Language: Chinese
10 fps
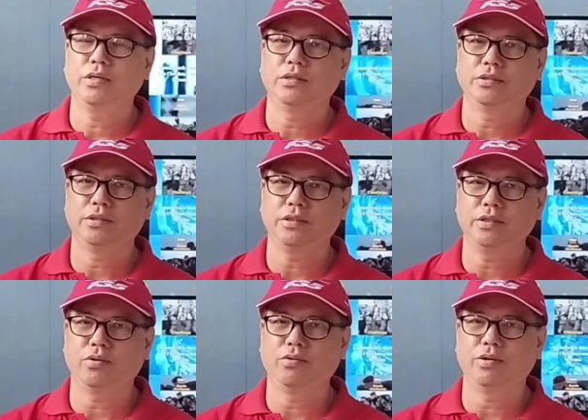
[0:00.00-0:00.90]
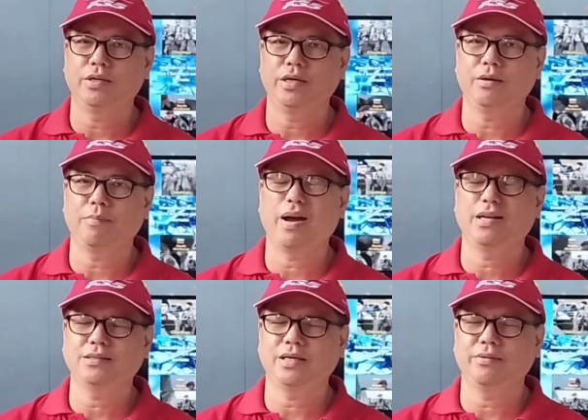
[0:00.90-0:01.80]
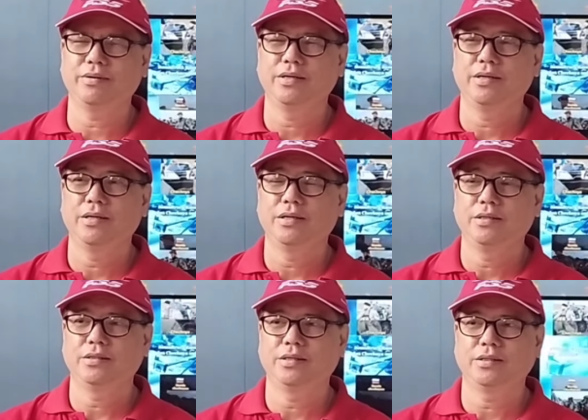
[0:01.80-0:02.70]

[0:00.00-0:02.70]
巨轮。给伊朗的